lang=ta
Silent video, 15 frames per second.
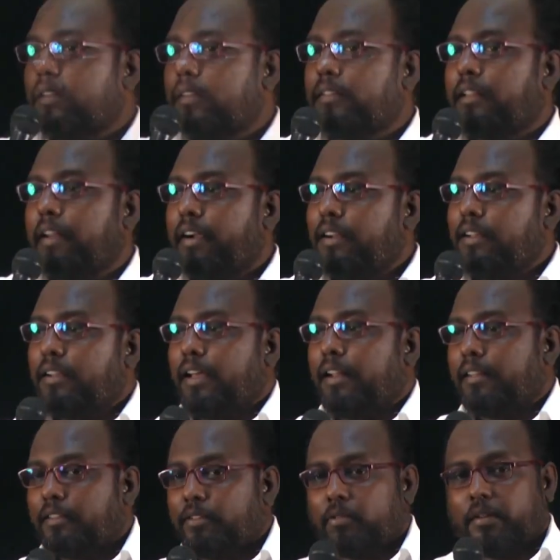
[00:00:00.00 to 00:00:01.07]
இந்த ரெண்டு
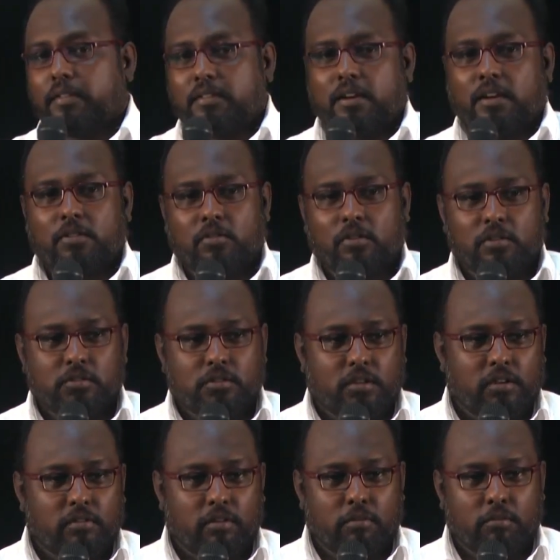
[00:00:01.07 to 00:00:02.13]
காரியத்தை குறித்து நான் உங்களுக்கு
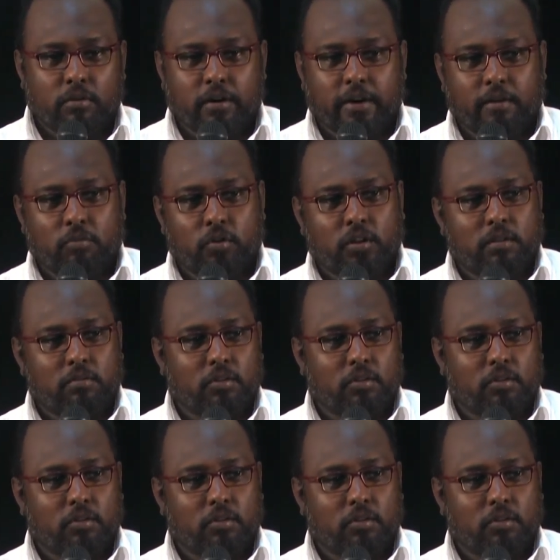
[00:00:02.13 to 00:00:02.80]
சொல்ல விரும்புகிறேன் முதல்